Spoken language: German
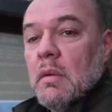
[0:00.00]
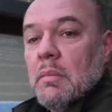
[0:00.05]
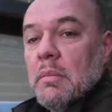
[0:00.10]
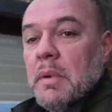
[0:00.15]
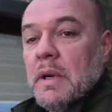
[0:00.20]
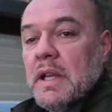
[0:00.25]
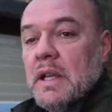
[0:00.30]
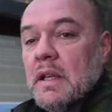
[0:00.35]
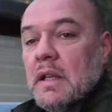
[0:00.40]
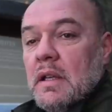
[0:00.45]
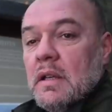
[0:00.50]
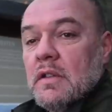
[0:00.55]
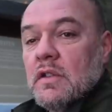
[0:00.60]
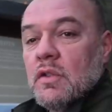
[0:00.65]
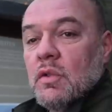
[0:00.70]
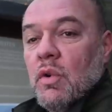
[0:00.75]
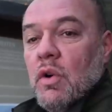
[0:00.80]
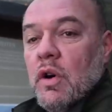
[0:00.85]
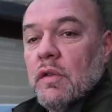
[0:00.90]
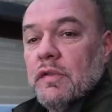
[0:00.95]
Blicken
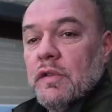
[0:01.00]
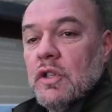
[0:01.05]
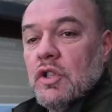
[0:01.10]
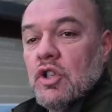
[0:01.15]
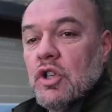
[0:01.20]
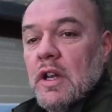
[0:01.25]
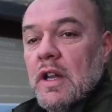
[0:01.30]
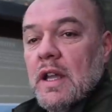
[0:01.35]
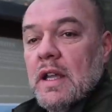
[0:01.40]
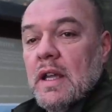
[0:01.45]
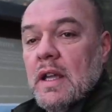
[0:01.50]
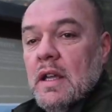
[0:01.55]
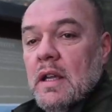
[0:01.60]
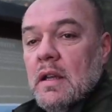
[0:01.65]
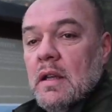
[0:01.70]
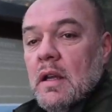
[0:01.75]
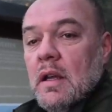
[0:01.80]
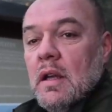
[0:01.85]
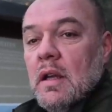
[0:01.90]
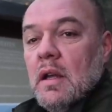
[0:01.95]
so auf die Schlinge
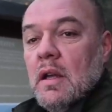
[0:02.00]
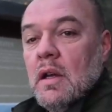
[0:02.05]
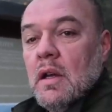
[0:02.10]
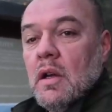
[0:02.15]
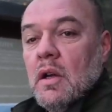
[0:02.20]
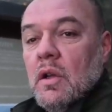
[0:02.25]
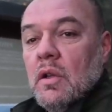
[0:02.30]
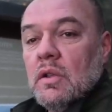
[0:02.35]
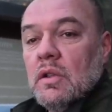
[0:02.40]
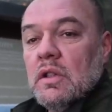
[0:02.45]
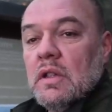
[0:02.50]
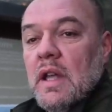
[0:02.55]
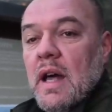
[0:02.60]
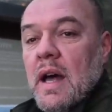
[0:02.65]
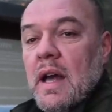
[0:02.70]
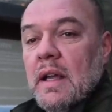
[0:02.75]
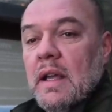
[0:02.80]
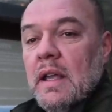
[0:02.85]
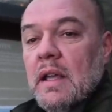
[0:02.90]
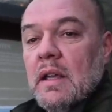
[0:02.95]
und
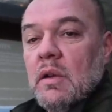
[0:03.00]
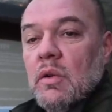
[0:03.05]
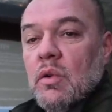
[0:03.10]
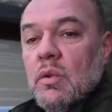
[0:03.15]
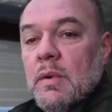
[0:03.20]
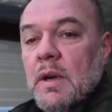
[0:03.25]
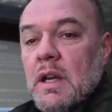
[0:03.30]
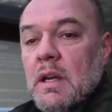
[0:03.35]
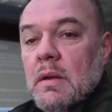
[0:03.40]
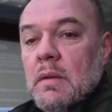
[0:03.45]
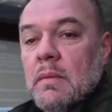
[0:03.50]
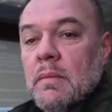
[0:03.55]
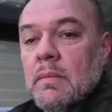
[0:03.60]
da gegenüber,